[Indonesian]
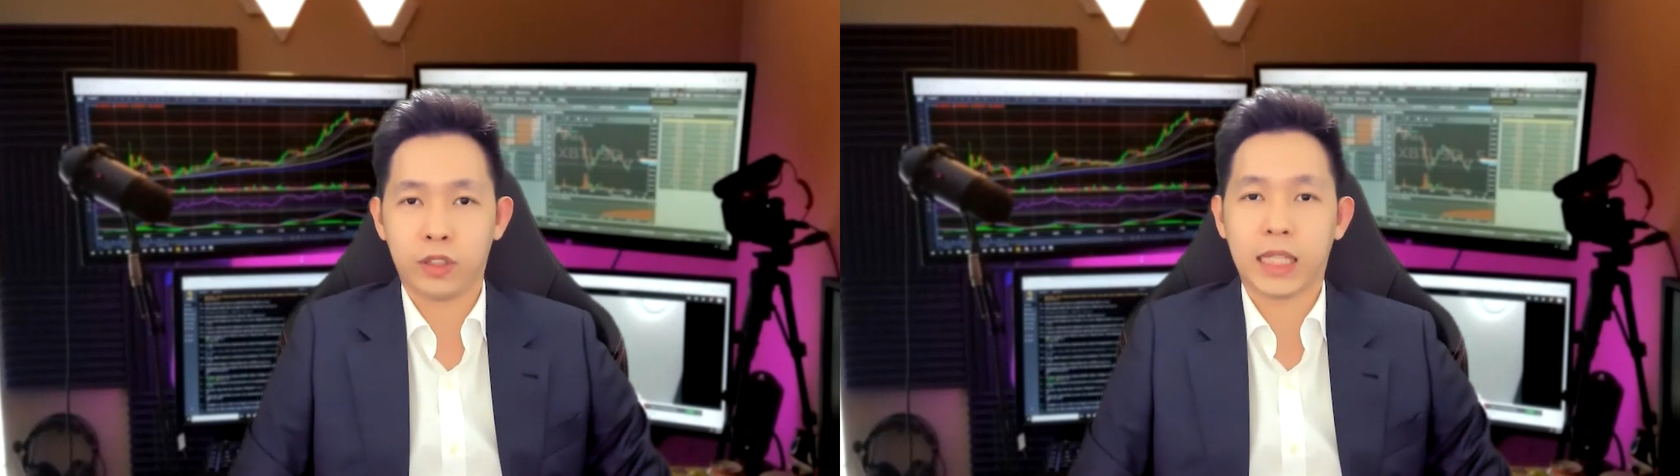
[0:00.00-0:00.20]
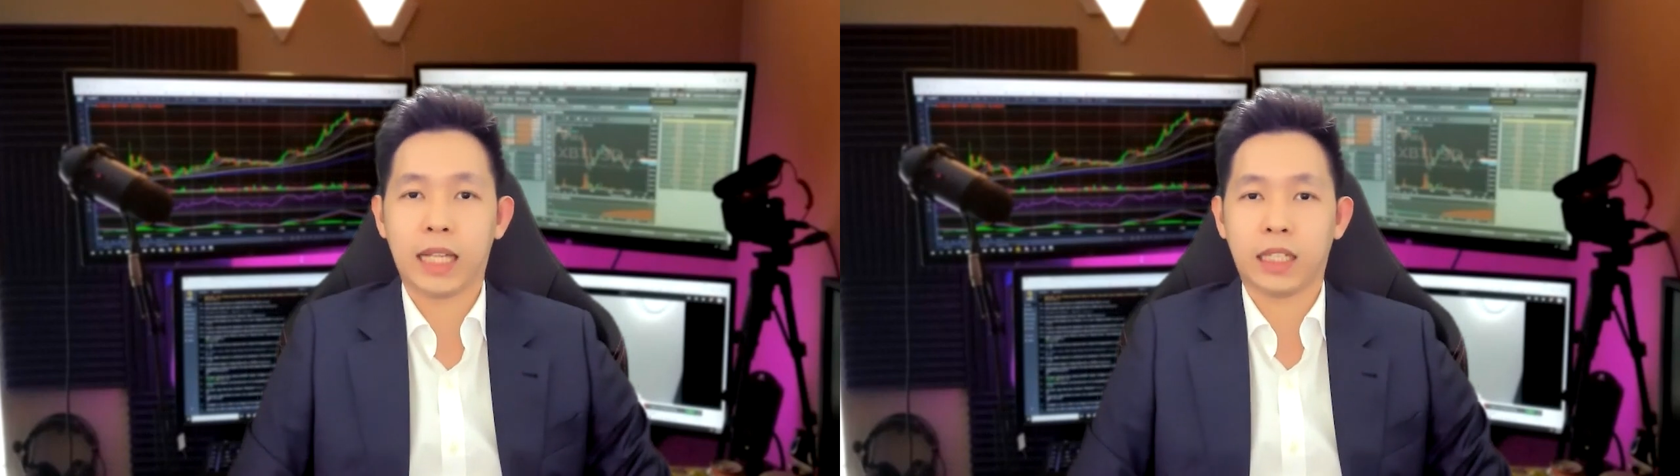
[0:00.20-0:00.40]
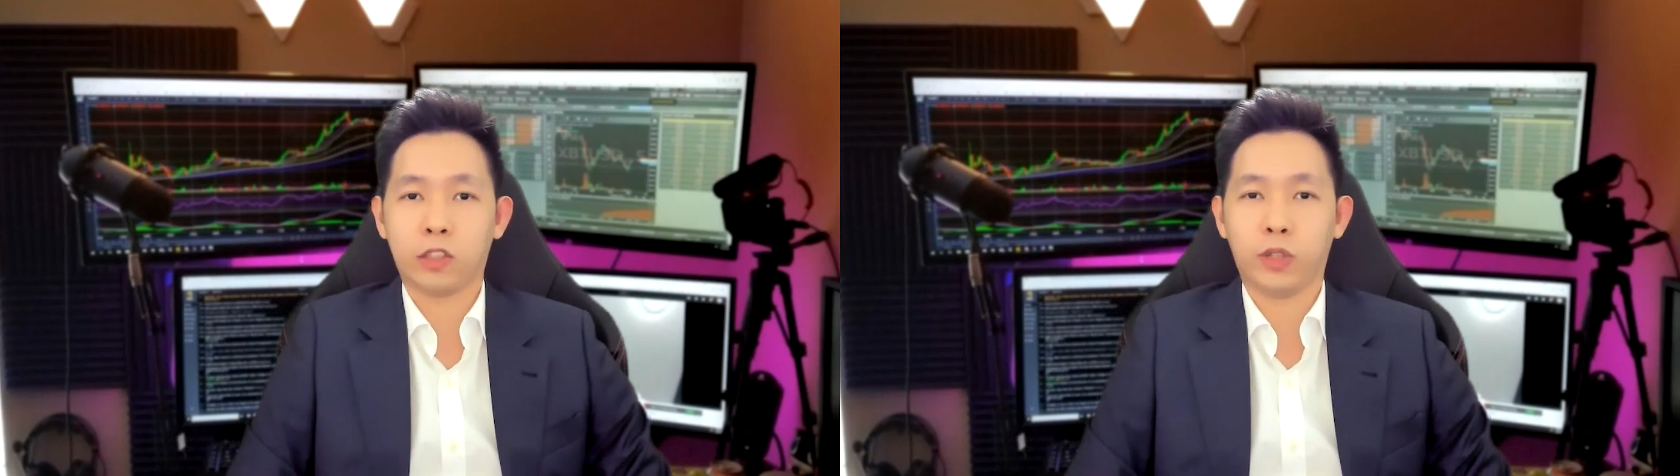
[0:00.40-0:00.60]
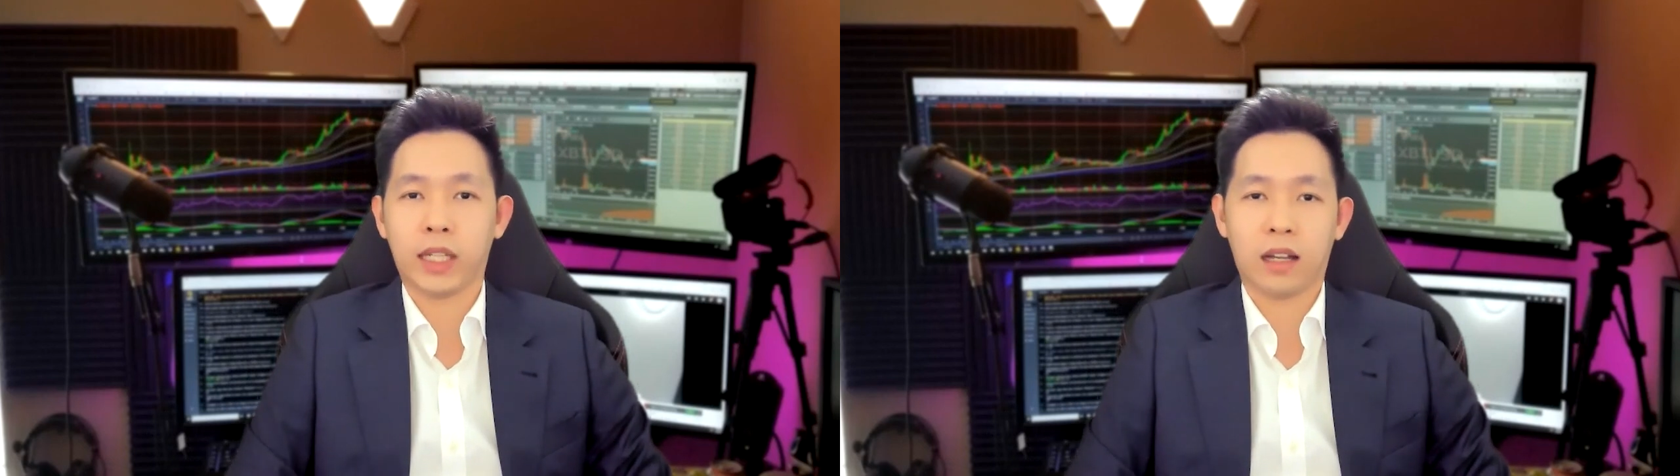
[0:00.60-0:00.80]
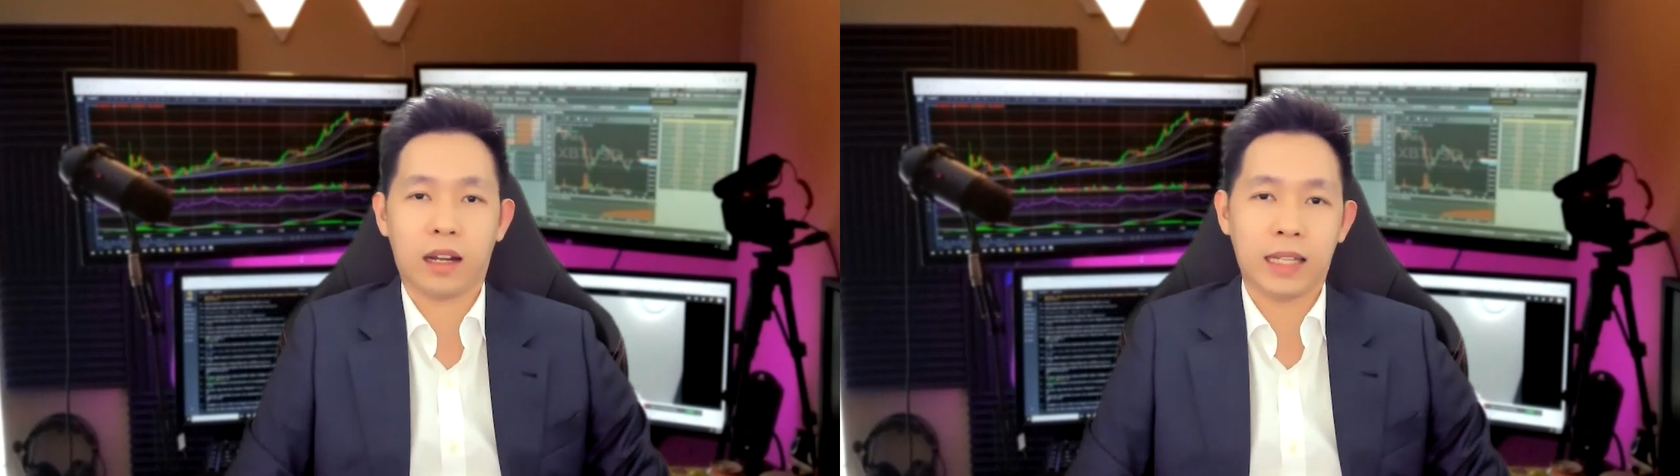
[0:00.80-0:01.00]
Salah satu
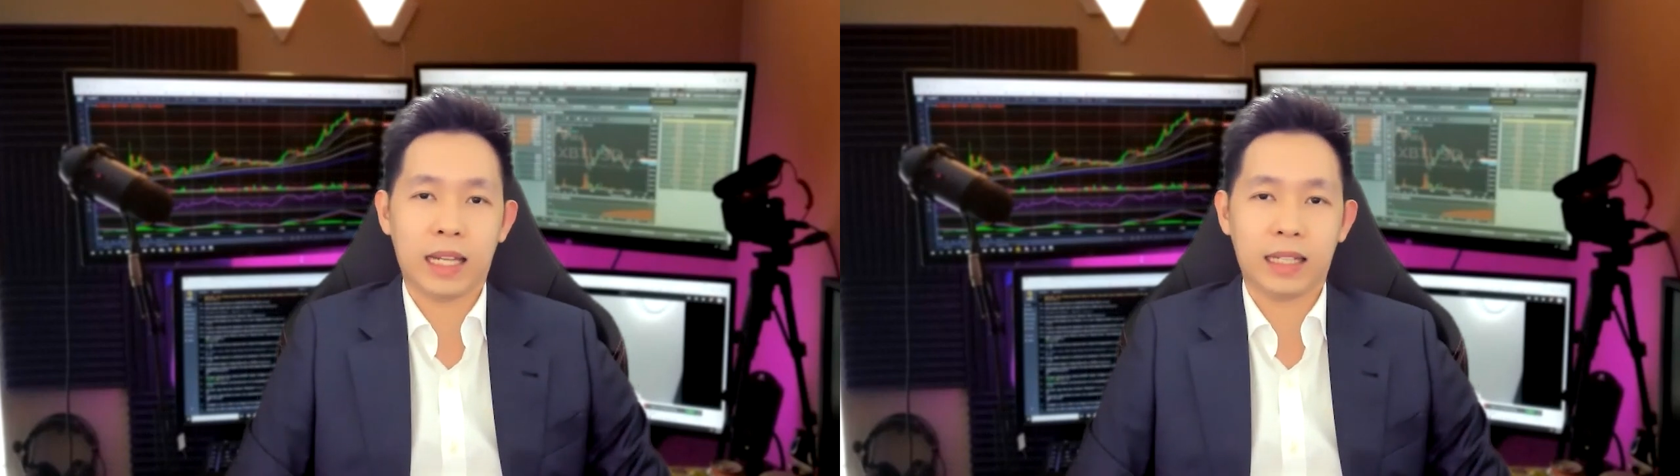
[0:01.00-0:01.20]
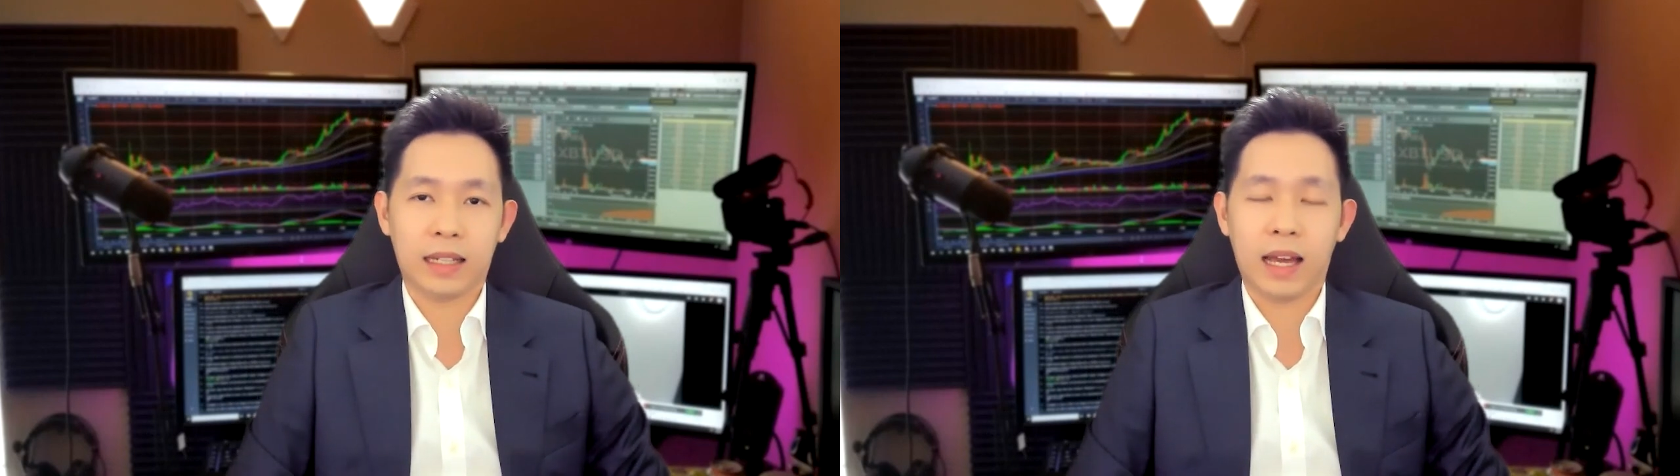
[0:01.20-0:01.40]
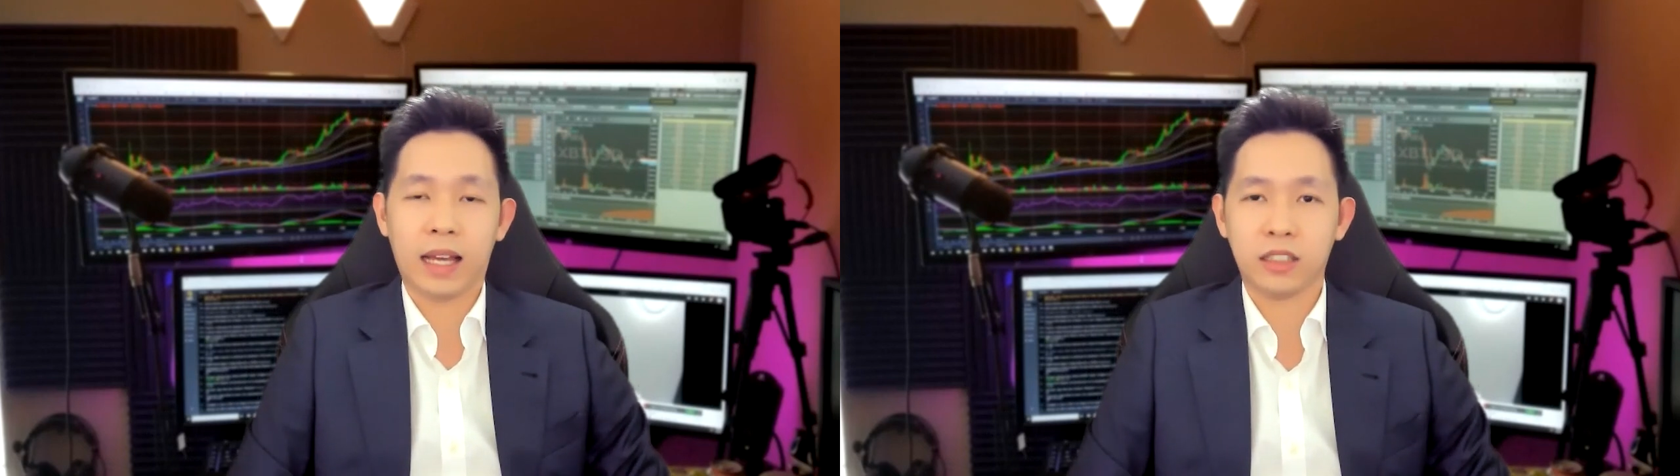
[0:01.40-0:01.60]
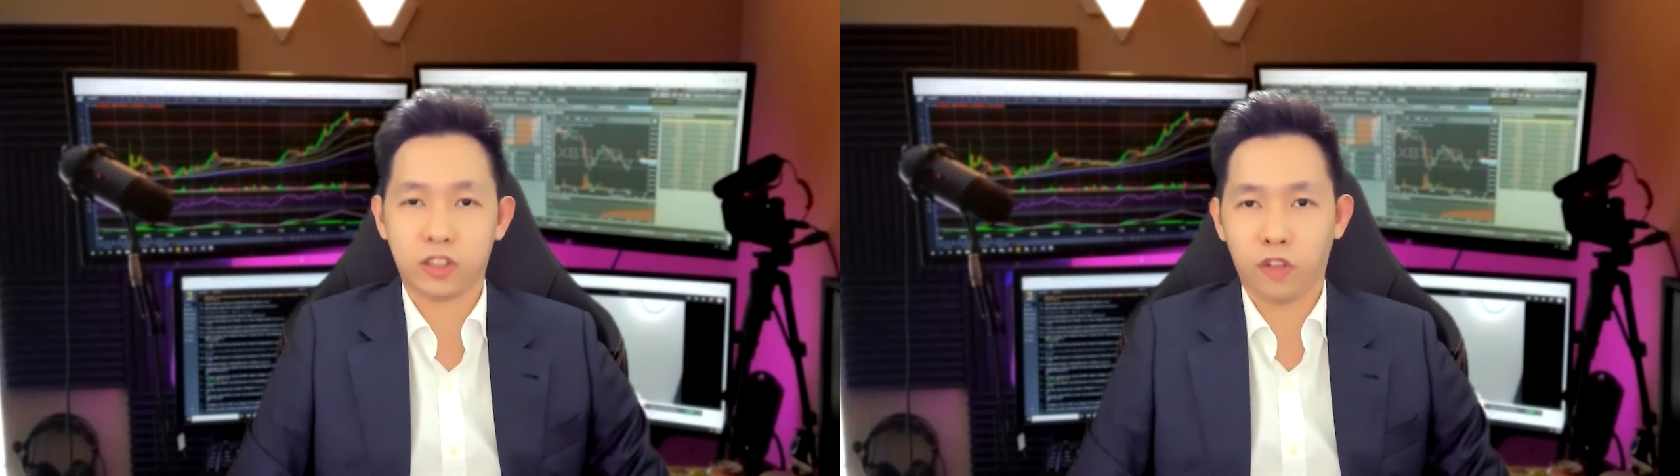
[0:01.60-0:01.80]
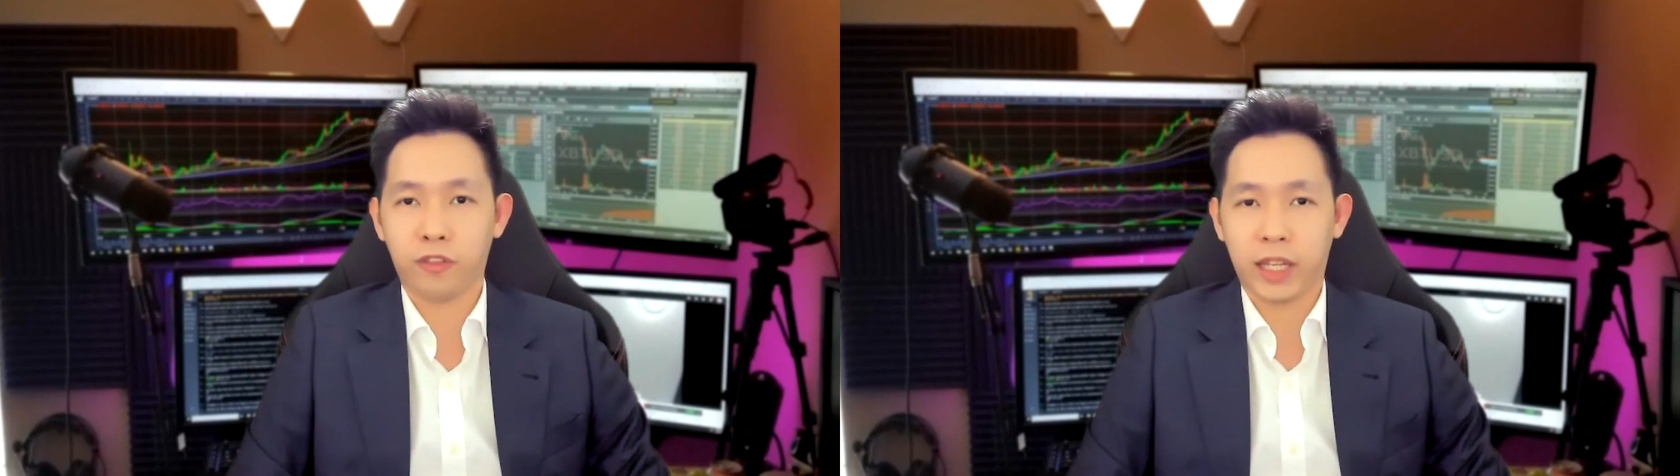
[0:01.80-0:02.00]
yang terkenal adalah
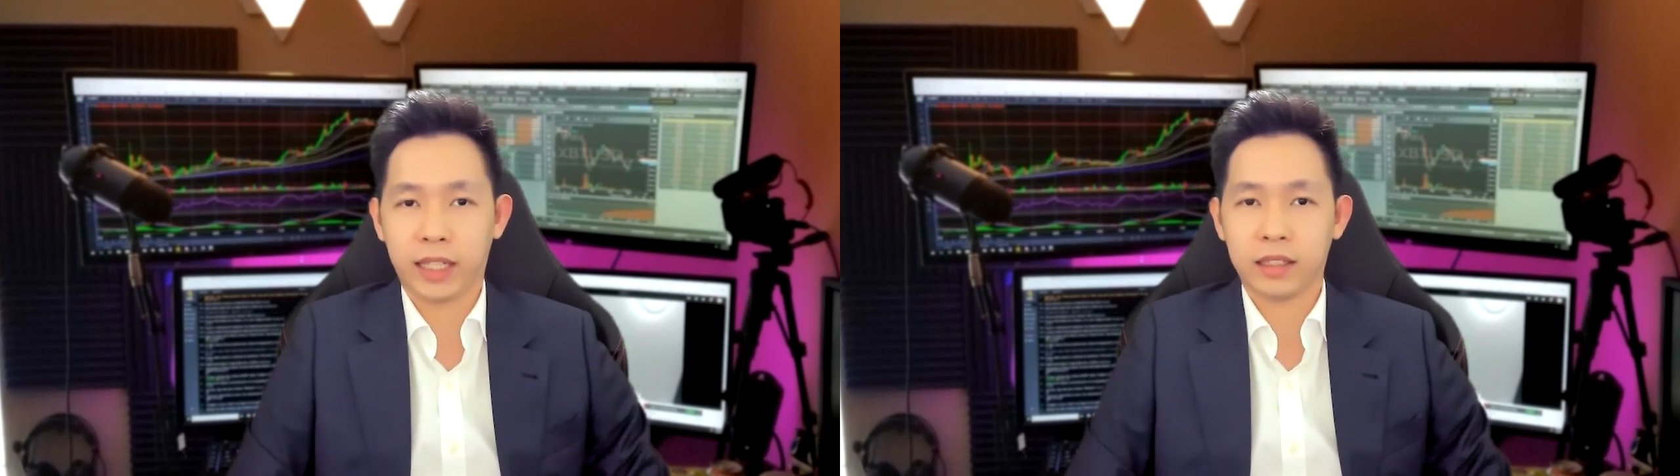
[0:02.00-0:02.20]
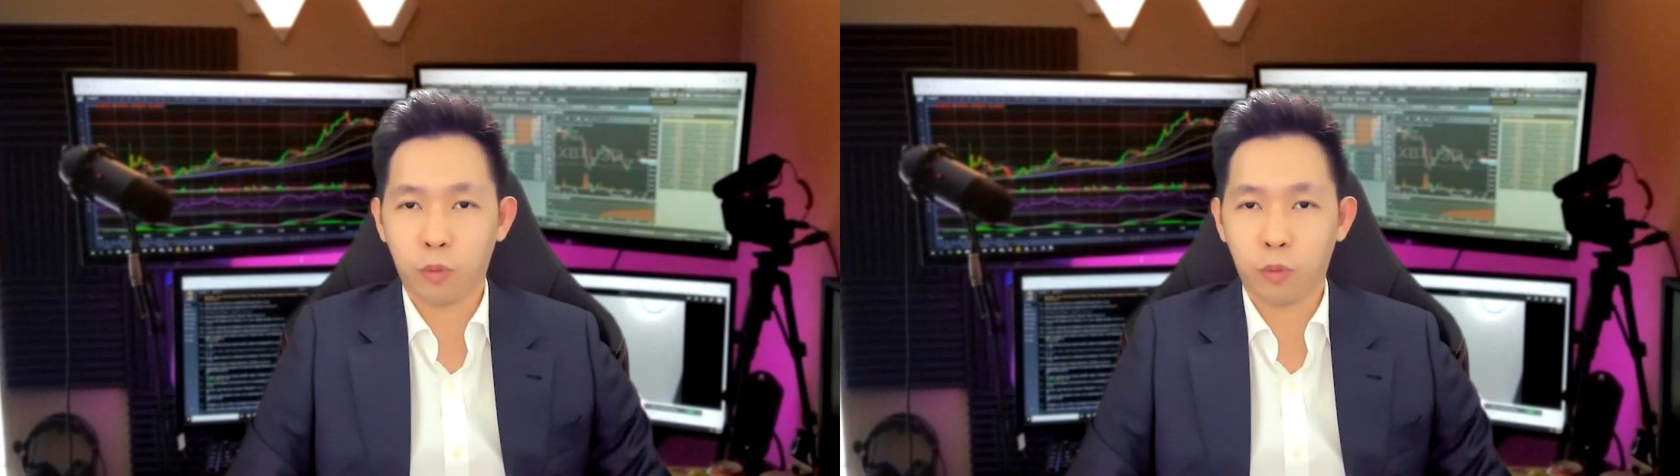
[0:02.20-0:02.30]
Snowflake.